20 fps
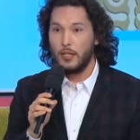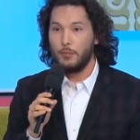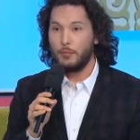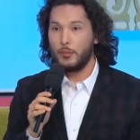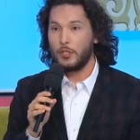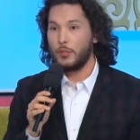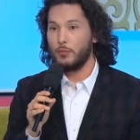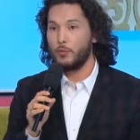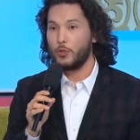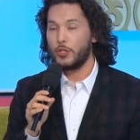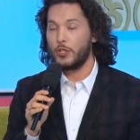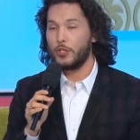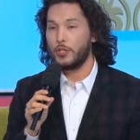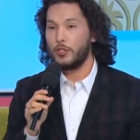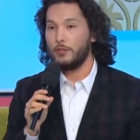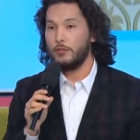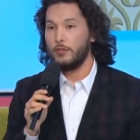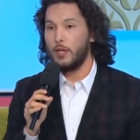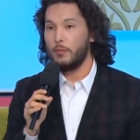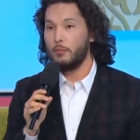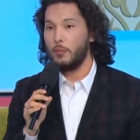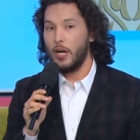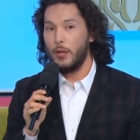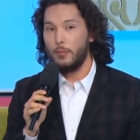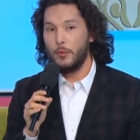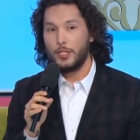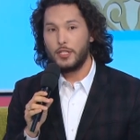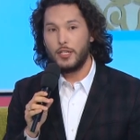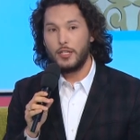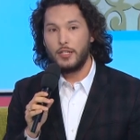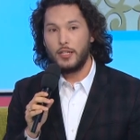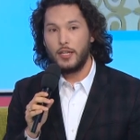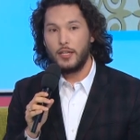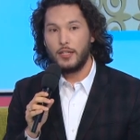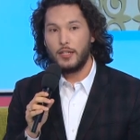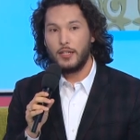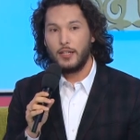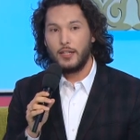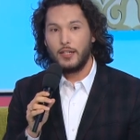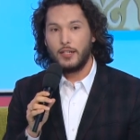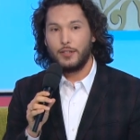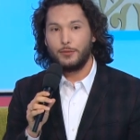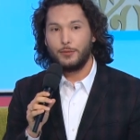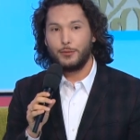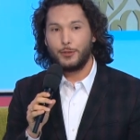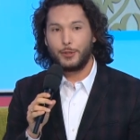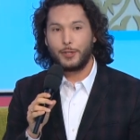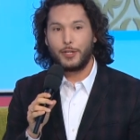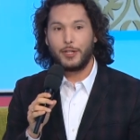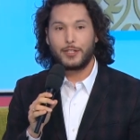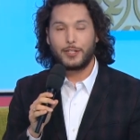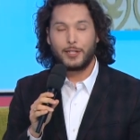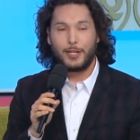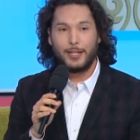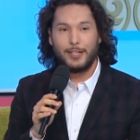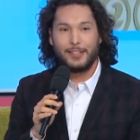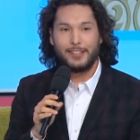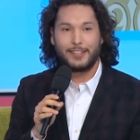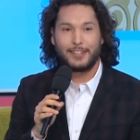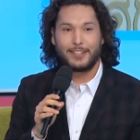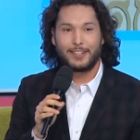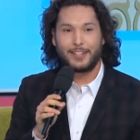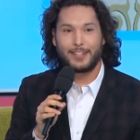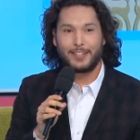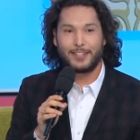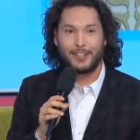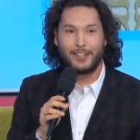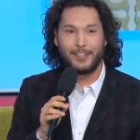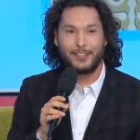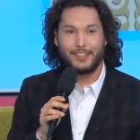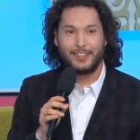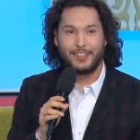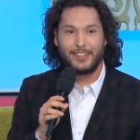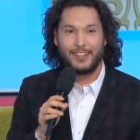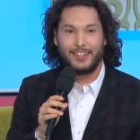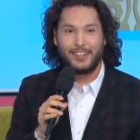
потому что жива память о ней. Вот как Зарина рассказала,